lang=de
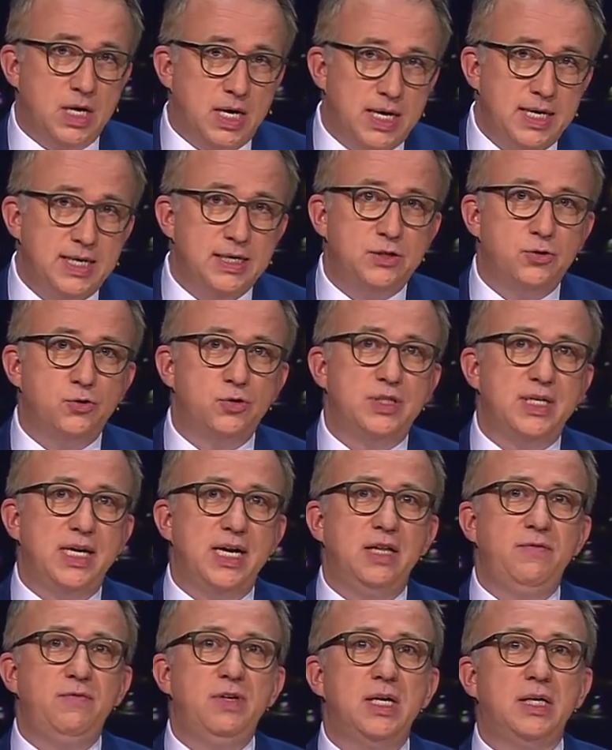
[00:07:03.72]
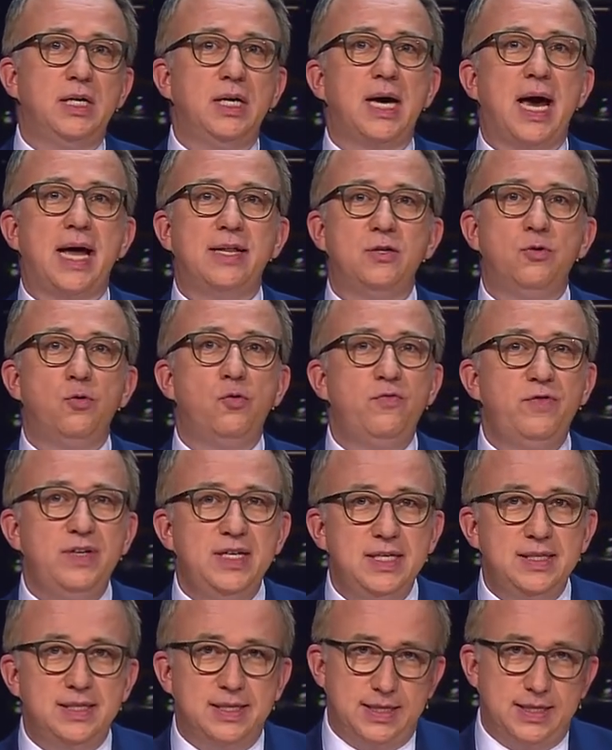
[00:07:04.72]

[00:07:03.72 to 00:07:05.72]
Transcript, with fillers: Hier zu sehen, wie er gerade Ovid